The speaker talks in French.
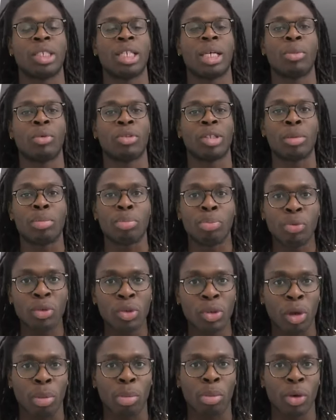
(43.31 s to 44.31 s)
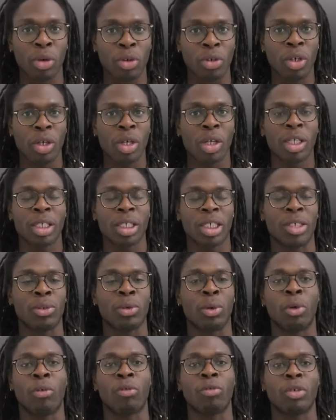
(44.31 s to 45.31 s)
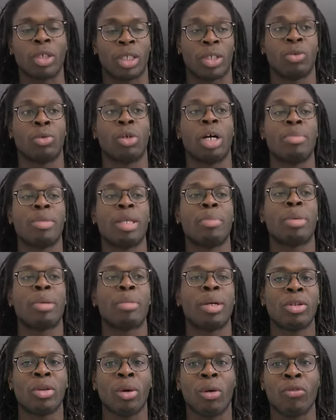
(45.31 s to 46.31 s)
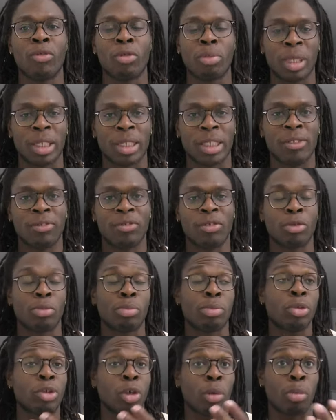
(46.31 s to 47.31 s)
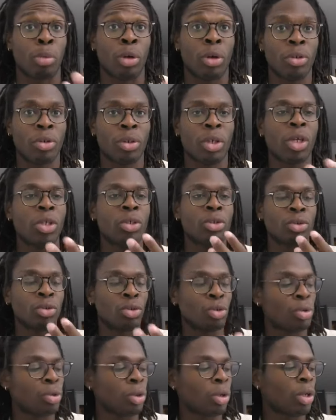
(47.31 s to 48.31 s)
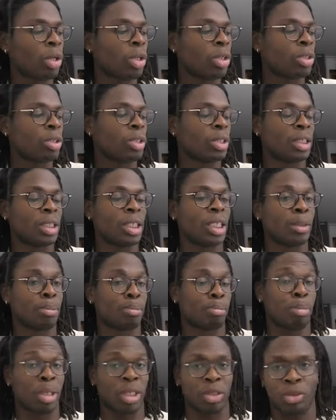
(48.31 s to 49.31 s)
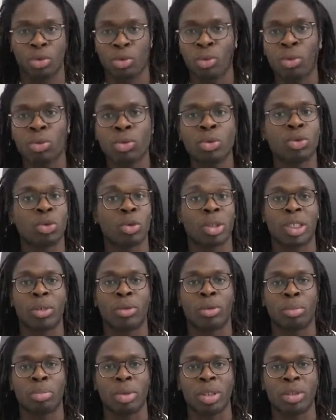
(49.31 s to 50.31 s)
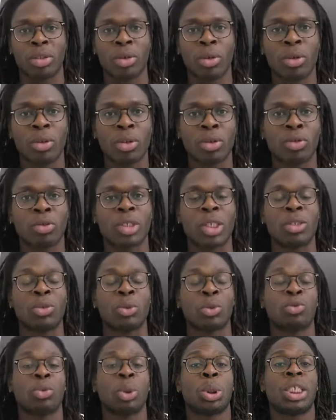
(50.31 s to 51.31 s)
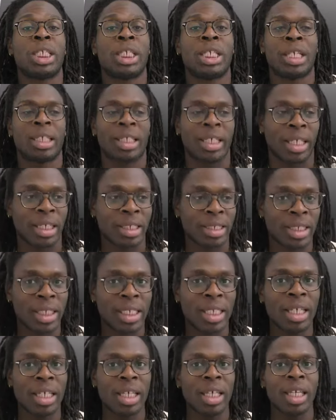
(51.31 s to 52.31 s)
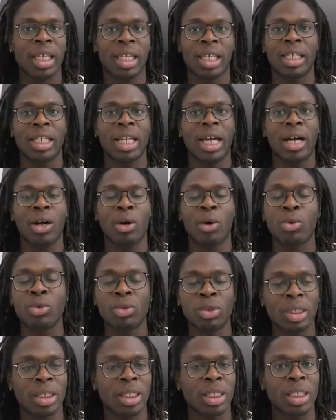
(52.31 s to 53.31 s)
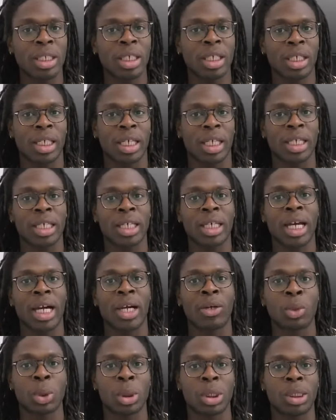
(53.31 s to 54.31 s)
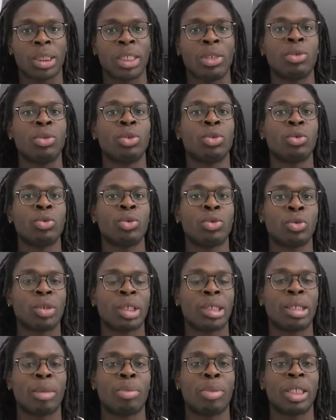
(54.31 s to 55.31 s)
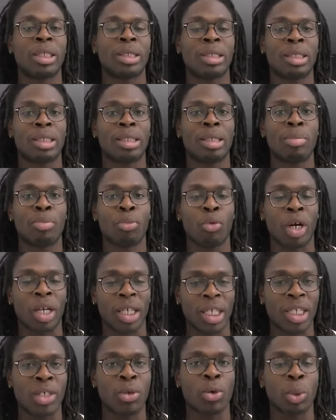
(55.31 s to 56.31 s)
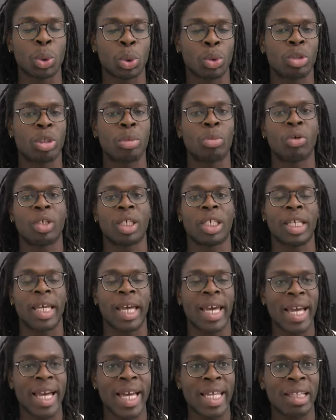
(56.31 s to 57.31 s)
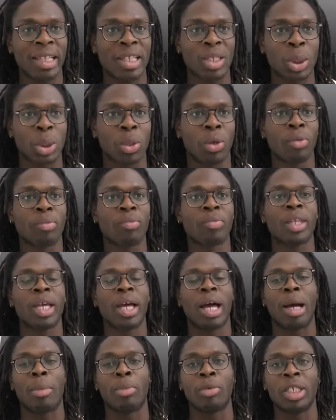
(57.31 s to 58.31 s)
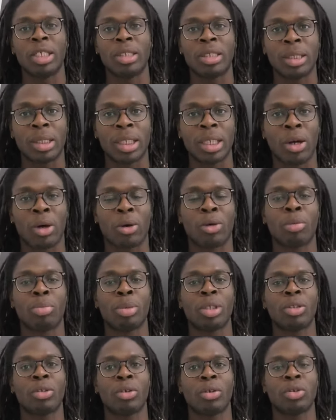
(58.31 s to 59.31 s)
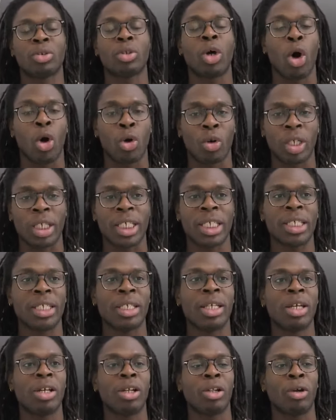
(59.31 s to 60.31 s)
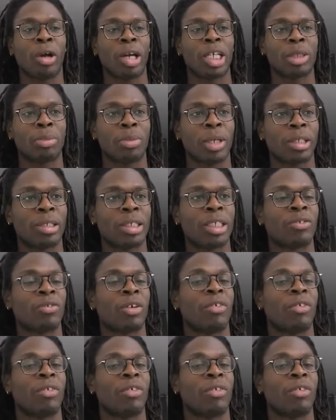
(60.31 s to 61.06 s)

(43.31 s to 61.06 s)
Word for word: Il a monté plusieurs blogs qui ont, revenu, qui ont amené pas mal de revenus passifs, C'est plusieurs blogs sur ses passions, sur ses compétences, sur des sujets qui l'intéressaient. Il a aussi créé un logiciel, une solution qui s'appelle System.io, justement, qui aide les gens à monétiser leurs compétences en ligne, leur expertise.